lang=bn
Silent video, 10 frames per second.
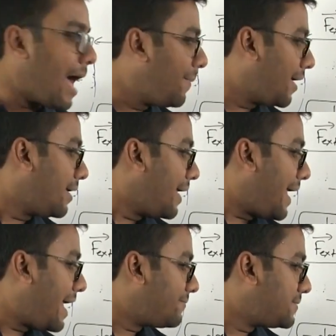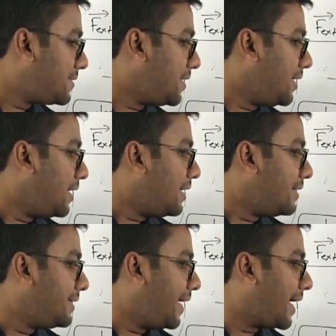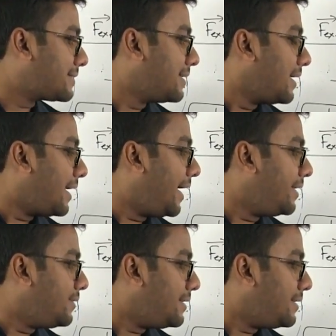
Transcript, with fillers: আবার এফ সি ডিএক্স এই